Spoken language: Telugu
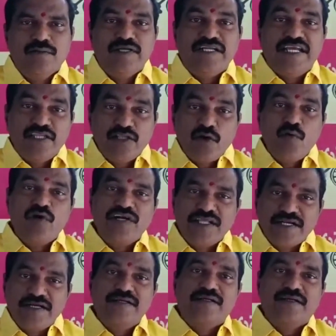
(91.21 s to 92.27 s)
మరి ఏదో ఒకటి
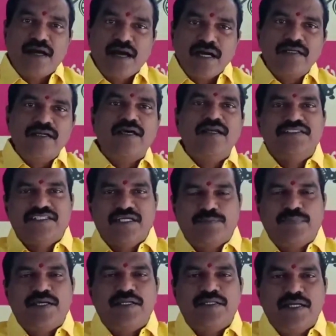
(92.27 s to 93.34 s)
రెండు కారణాలు
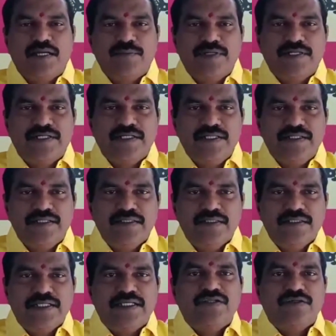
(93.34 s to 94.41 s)
చెప్పాలి కాబట్టి
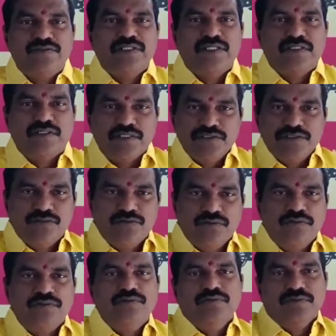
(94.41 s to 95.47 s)
ఏదైతే
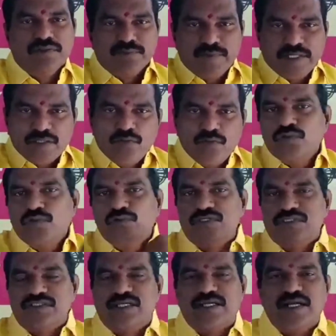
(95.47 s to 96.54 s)
కందుకూరు మరి
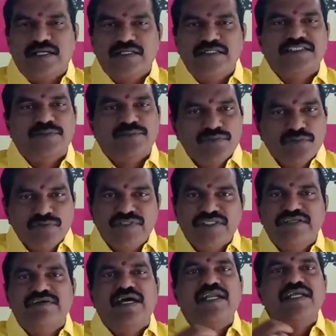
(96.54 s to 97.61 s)
గుంటూరు సంఘటన చెప్తూ ఉంది
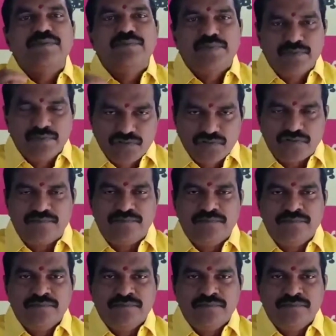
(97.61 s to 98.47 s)
ఈవేళ ఈ ప్రభుత్వం